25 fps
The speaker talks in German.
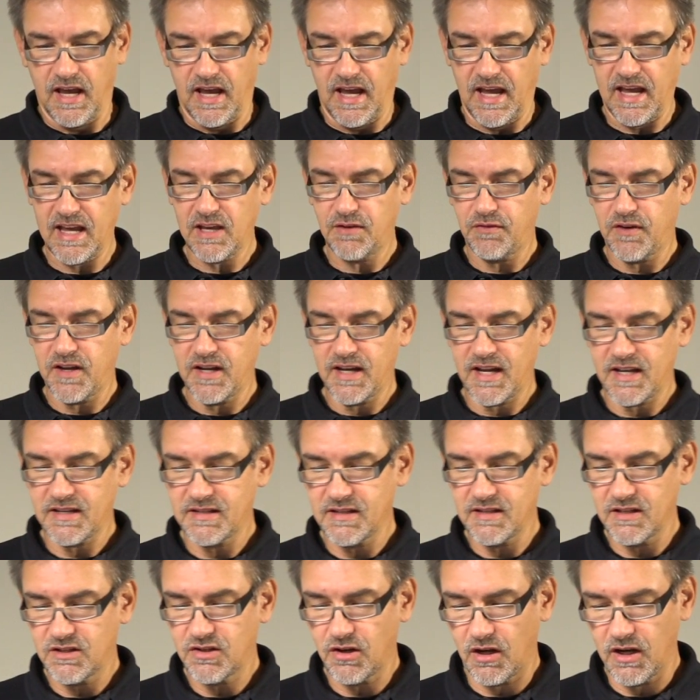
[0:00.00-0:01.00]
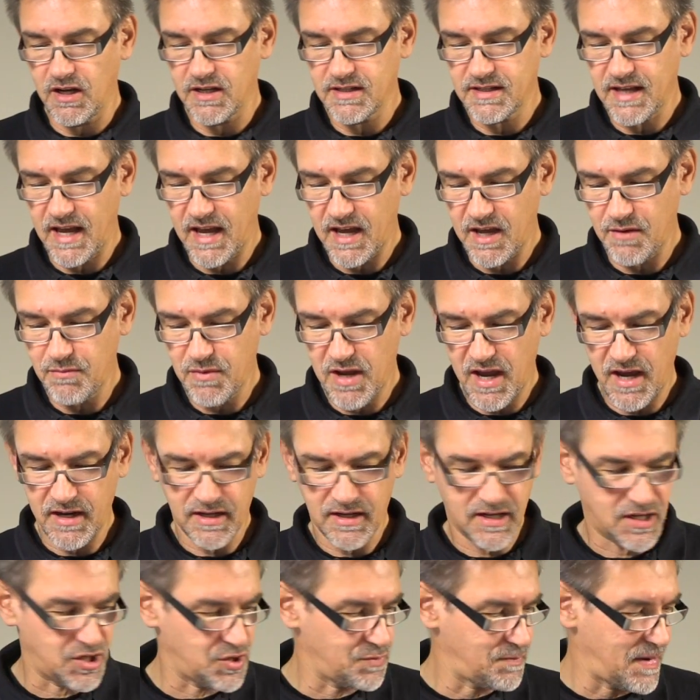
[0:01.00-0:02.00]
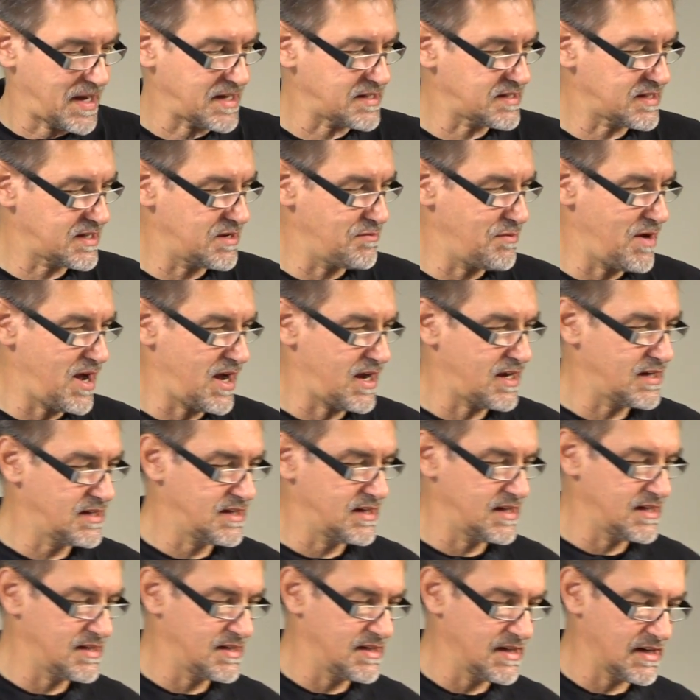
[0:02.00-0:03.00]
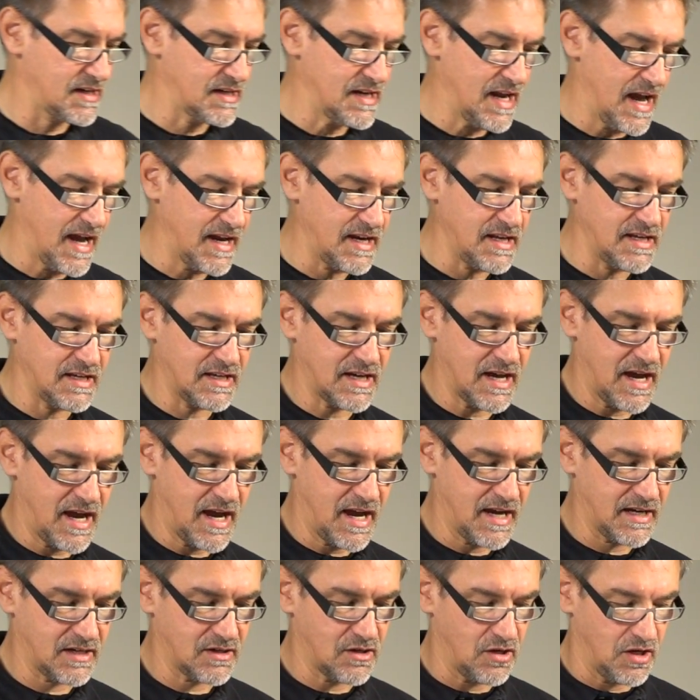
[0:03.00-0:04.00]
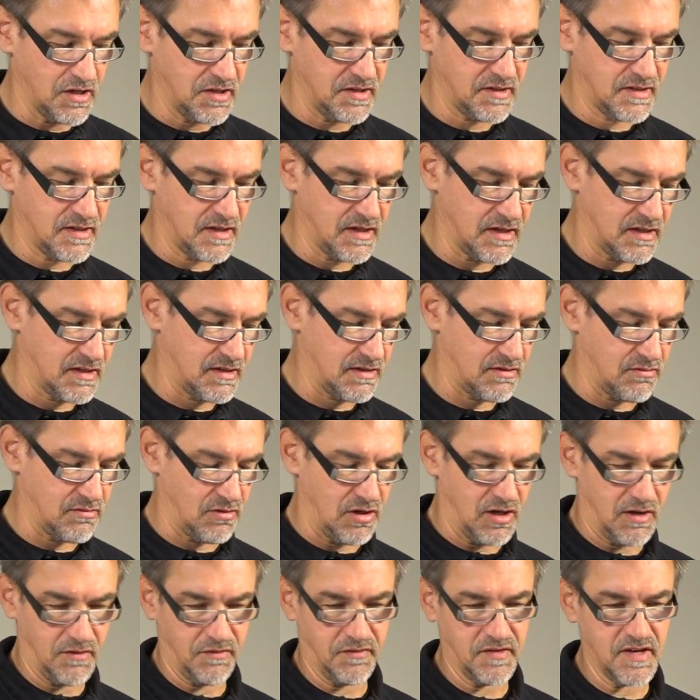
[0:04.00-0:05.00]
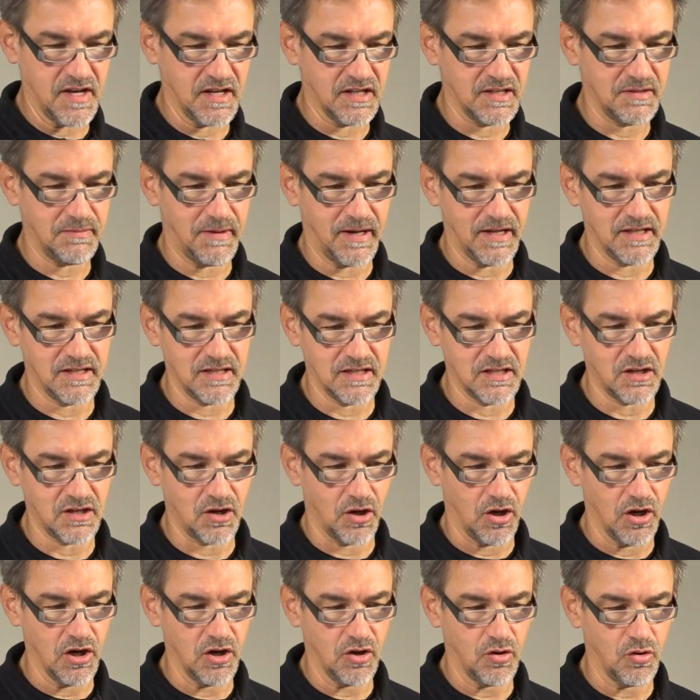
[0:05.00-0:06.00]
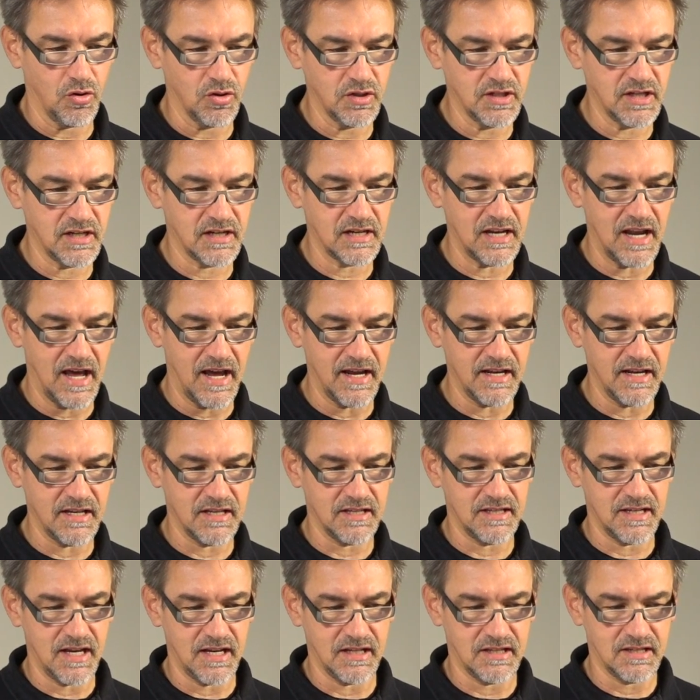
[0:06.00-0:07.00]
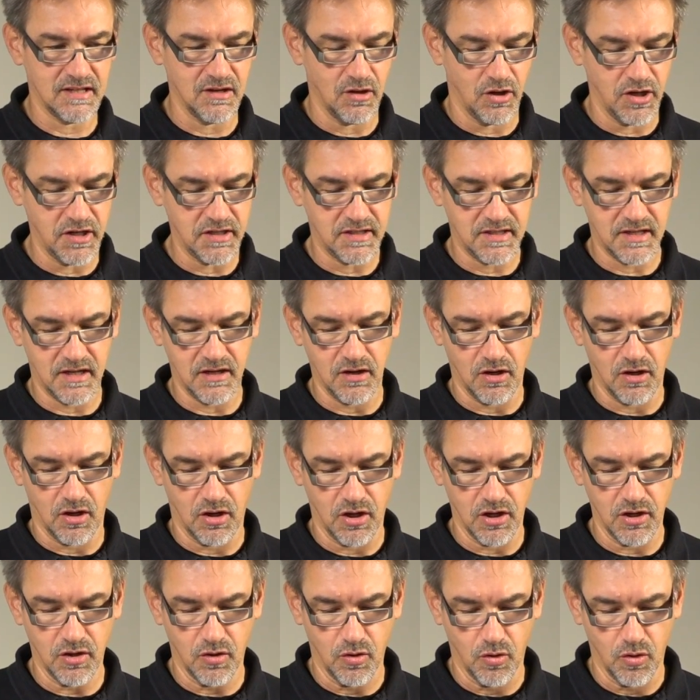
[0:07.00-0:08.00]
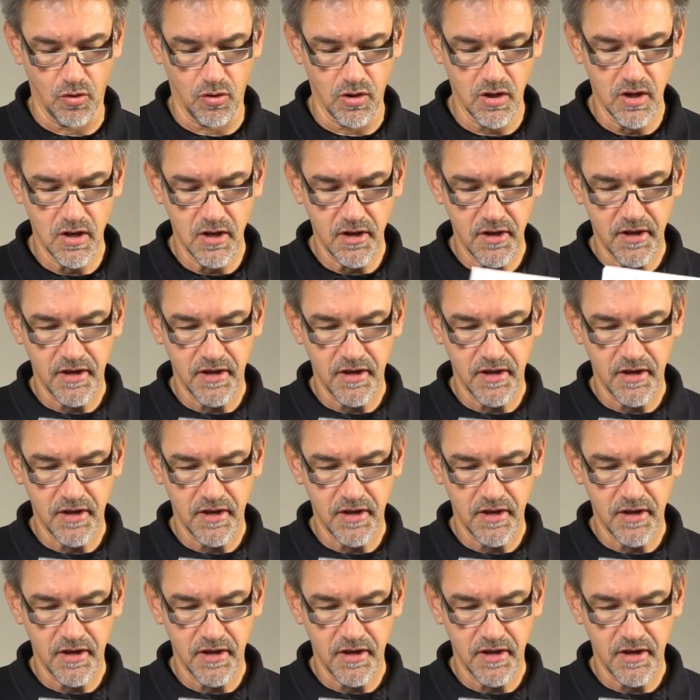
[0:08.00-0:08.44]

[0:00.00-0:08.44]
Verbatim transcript: Ich finde das eine tolle Sache. Mir hat das Spaß gemacht. Ist eine Kleinigkeit, kostet boah, 24 Euro, die kleinen Sets 19 Euro.